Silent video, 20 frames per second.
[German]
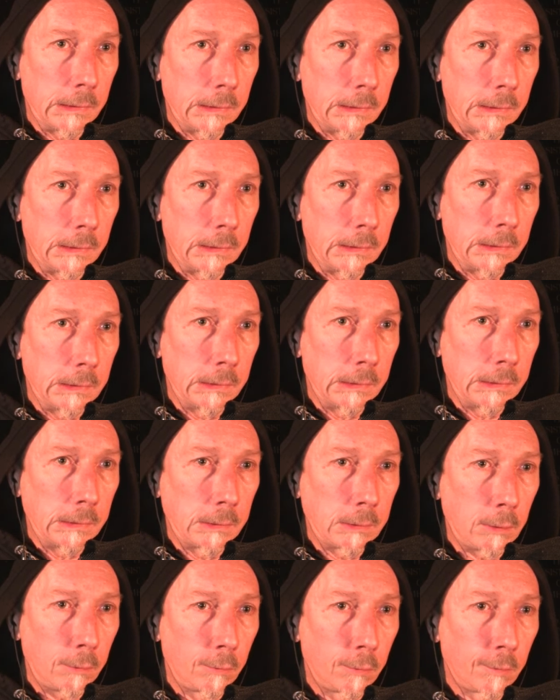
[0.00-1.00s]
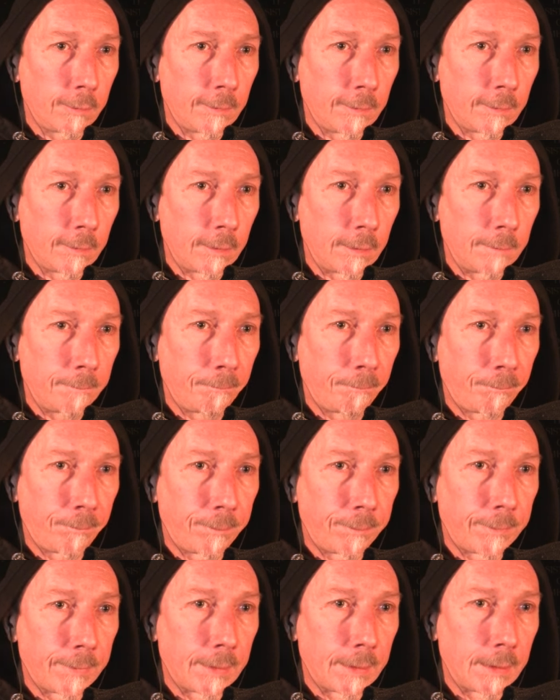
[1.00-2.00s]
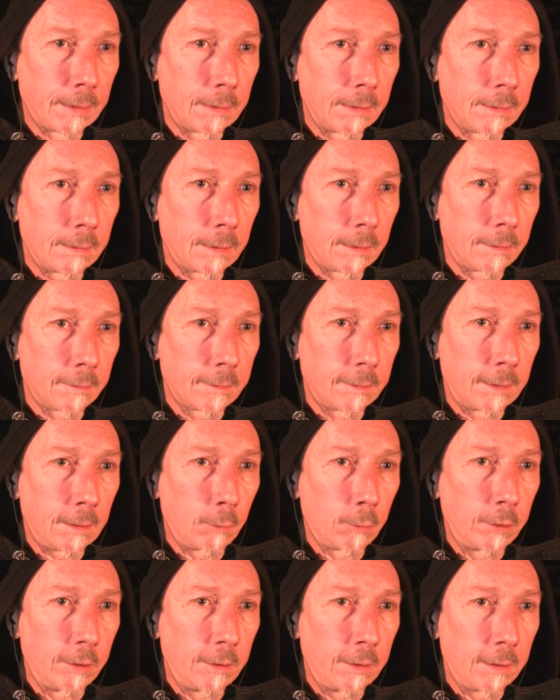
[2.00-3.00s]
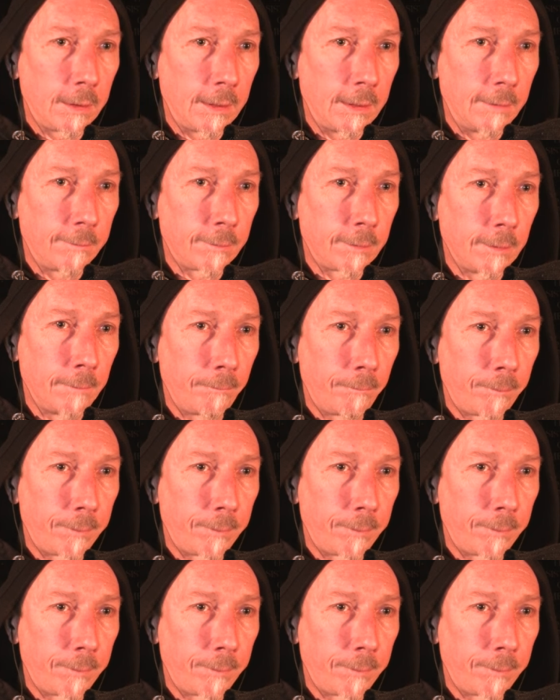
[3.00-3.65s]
äh, 29. Ist genau die Hälfte.